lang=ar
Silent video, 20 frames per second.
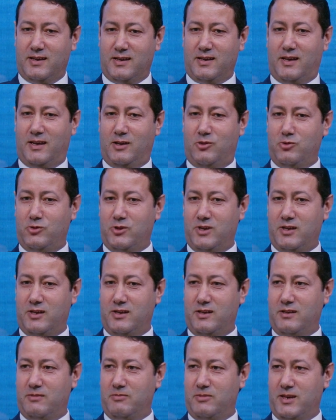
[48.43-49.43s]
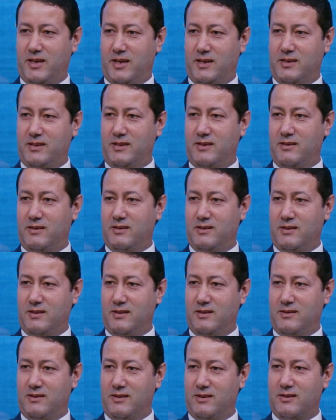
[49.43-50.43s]
يعني خلونا نبقى قاعدين
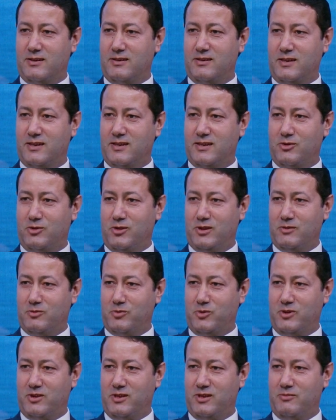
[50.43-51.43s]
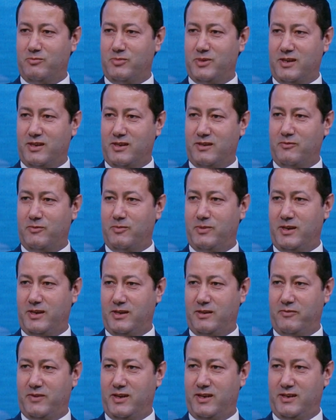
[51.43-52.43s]
النهارده كده واحنا مبسوطين بنحتفل
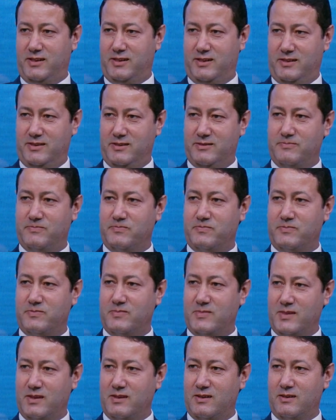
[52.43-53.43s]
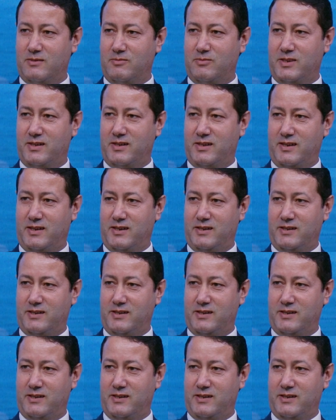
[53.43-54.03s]
بالاحتفاليه دي وحضرتك طيب يا فندم آه، في